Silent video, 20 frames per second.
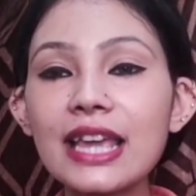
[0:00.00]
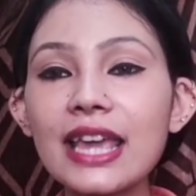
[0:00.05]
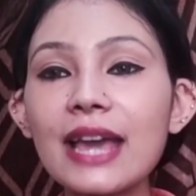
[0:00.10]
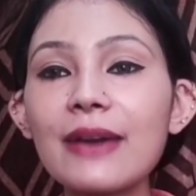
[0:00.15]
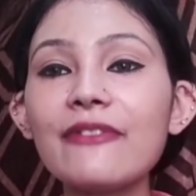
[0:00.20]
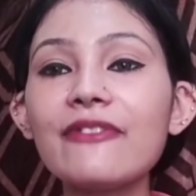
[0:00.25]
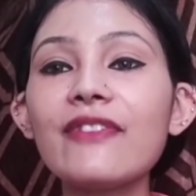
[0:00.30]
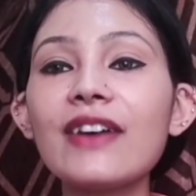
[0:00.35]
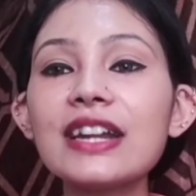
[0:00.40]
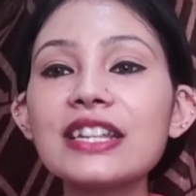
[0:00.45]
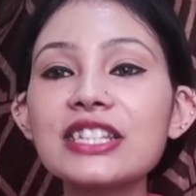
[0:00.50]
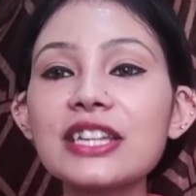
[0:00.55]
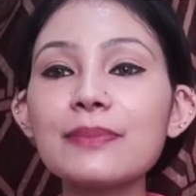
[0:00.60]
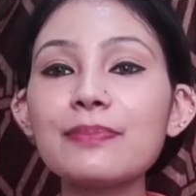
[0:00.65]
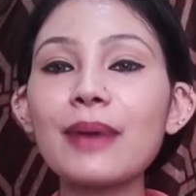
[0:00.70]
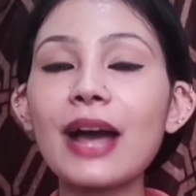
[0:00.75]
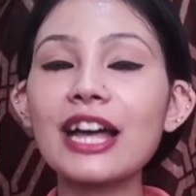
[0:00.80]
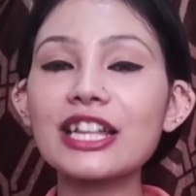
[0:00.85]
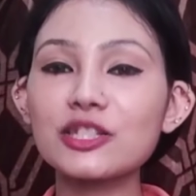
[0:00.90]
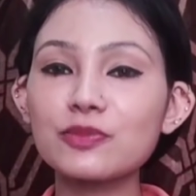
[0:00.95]
ने फर्जी
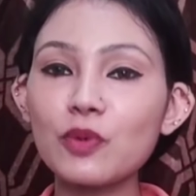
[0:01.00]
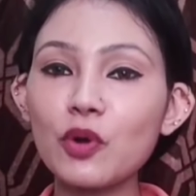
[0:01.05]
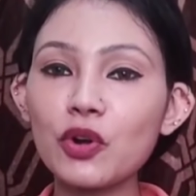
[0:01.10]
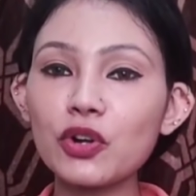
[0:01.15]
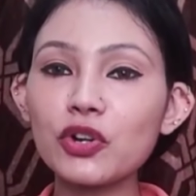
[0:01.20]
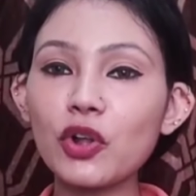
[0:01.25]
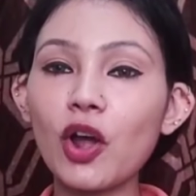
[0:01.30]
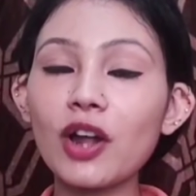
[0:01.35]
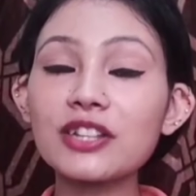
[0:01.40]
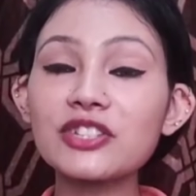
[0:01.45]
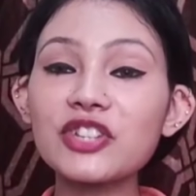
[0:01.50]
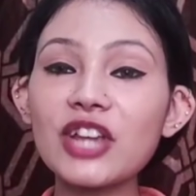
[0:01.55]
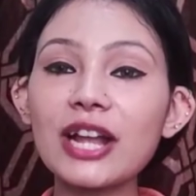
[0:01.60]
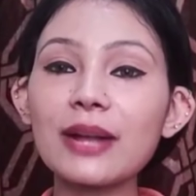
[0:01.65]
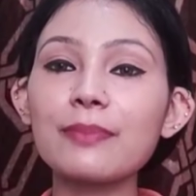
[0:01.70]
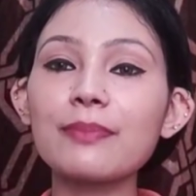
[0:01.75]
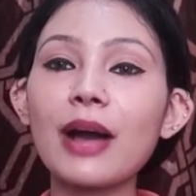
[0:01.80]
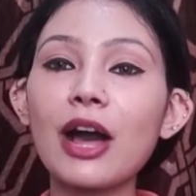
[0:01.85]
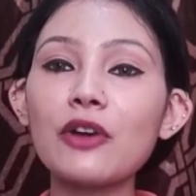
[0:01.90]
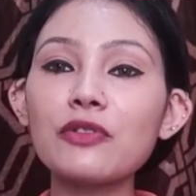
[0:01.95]
पासपोर्ट और
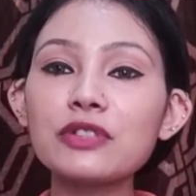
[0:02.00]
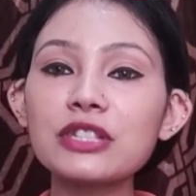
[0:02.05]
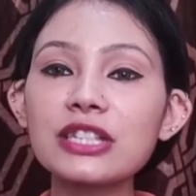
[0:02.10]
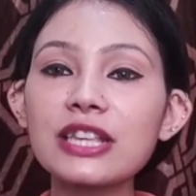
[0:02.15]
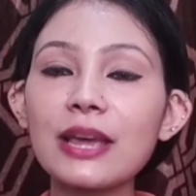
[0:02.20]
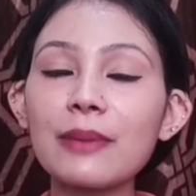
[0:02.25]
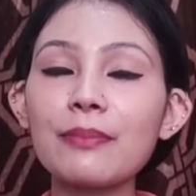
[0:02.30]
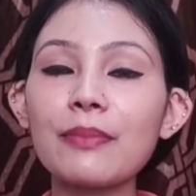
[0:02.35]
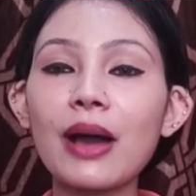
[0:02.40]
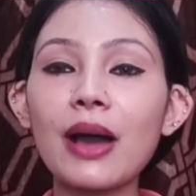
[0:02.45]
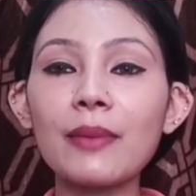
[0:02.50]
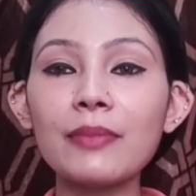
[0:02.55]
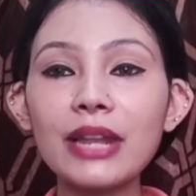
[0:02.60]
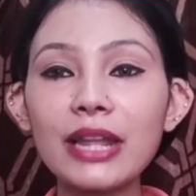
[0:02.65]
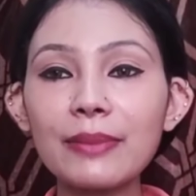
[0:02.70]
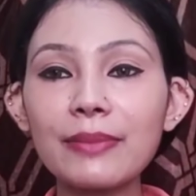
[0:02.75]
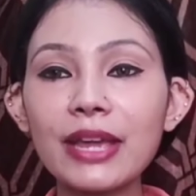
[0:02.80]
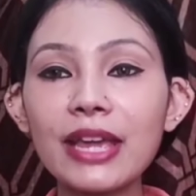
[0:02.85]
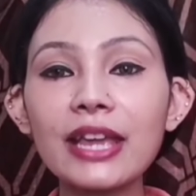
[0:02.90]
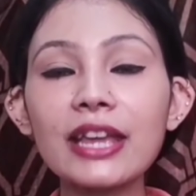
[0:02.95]
चेक बाउंस के
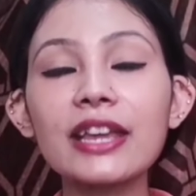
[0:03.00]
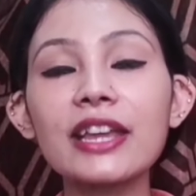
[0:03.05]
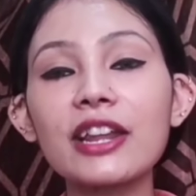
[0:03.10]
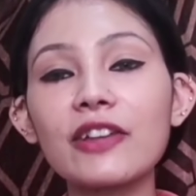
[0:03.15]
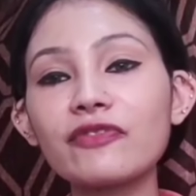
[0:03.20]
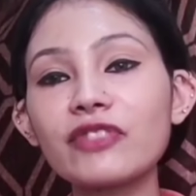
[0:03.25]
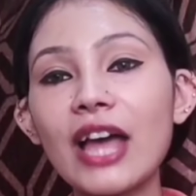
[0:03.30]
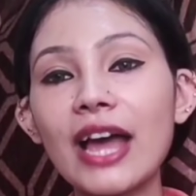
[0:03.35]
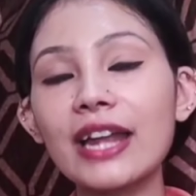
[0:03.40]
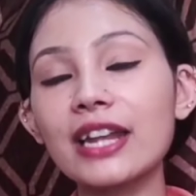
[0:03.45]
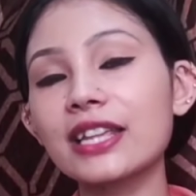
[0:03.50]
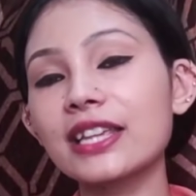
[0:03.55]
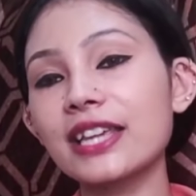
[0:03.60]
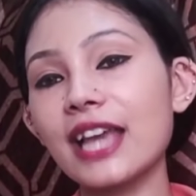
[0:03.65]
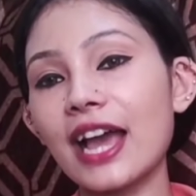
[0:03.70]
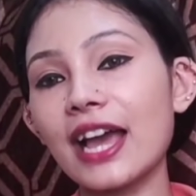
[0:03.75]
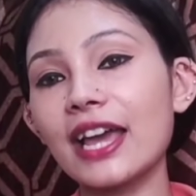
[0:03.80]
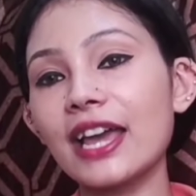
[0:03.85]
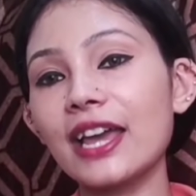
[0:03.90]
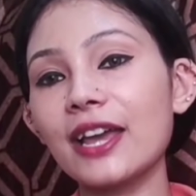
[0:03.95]
मामले में गिरफ्तार
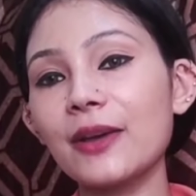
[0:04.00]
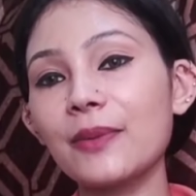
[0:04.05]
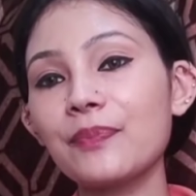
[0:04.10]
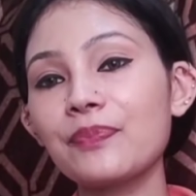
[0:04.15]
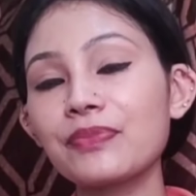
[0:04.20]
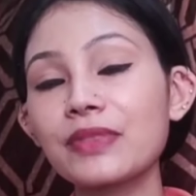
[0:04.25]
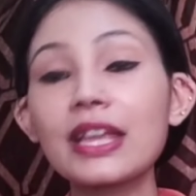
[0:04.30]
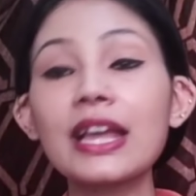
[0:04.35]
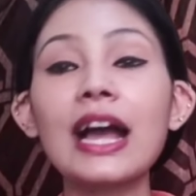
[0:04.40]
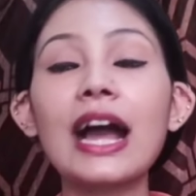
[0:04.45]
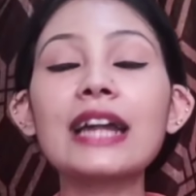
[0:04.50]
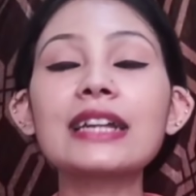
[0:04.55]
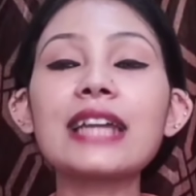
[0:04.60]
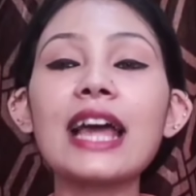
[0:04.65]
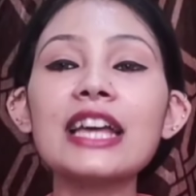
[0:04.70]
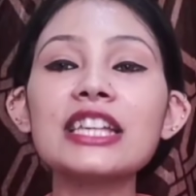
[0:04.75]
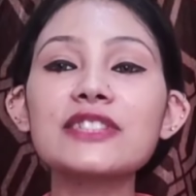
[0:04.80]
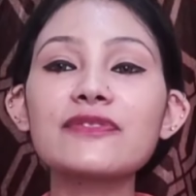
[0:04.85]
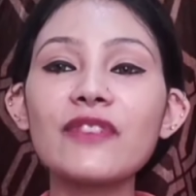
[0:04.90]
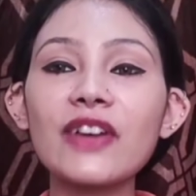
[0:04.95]
किया है
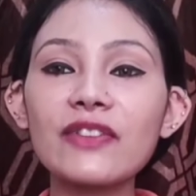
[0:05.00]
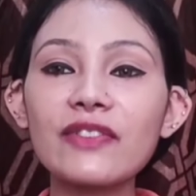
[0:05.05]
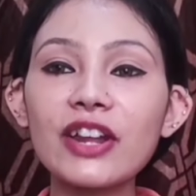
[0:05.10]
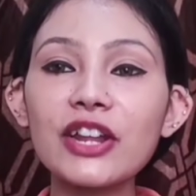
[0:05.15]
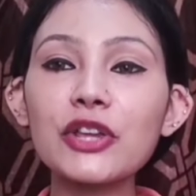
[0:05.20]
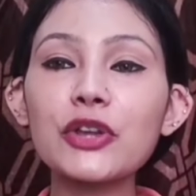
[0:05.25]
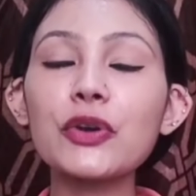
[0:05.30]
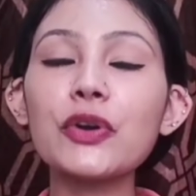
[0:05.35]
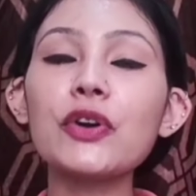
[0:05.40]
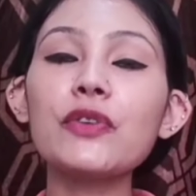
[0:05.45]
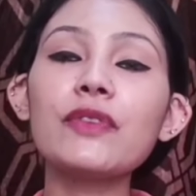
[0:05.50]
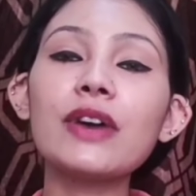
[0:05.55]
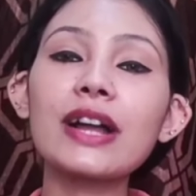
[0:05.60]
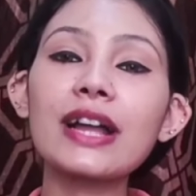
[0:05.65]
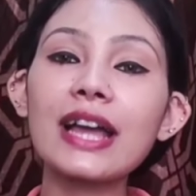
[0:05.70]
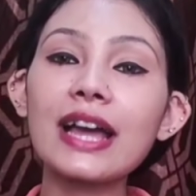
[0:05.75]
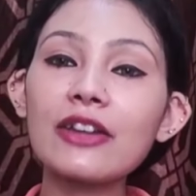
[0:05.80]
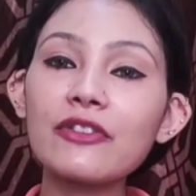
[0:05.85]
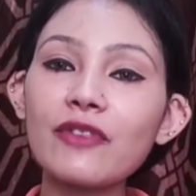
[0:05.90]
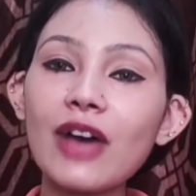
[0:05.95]
28 फरवरी को वह
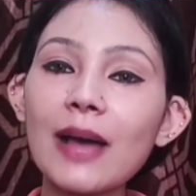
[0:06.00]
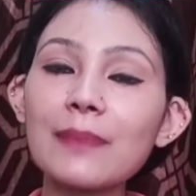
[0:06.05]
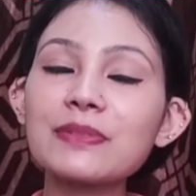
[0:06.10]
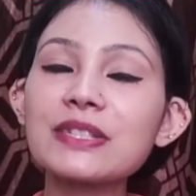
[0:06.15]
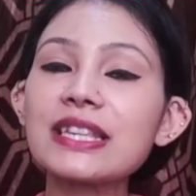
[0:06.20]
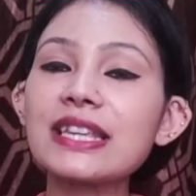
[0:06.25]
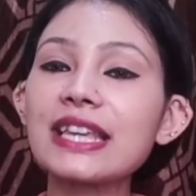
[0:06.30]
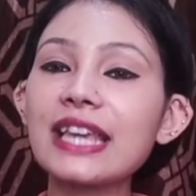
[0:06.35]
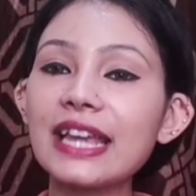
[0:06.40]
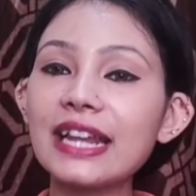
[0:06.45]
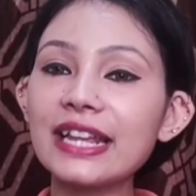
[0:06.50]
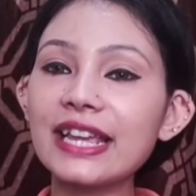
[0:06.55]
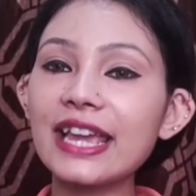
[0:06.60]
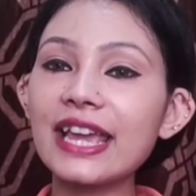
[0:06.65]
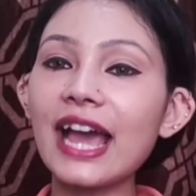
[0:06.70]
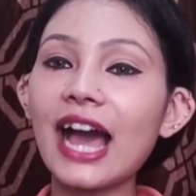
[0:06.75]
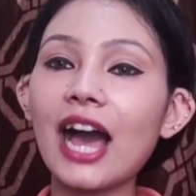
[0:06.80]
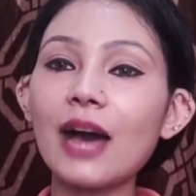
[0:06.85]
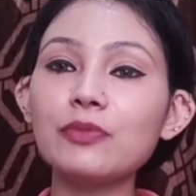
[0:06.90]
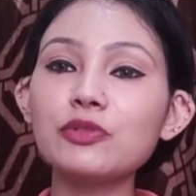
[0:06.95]
घर वापसी के
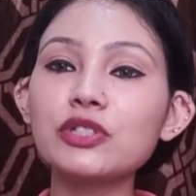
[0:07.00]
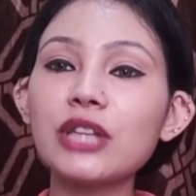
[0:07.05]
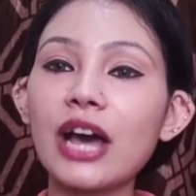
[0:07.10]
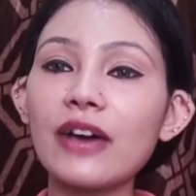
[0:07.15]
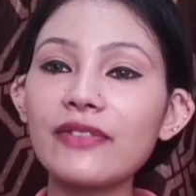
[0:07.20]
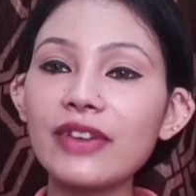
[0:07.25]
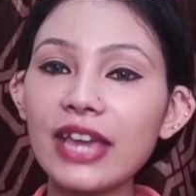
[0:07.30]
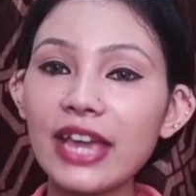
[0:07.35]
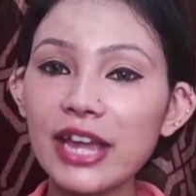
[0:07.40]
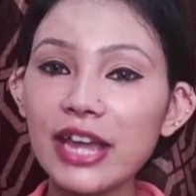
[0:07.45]
लिए आबूधाबी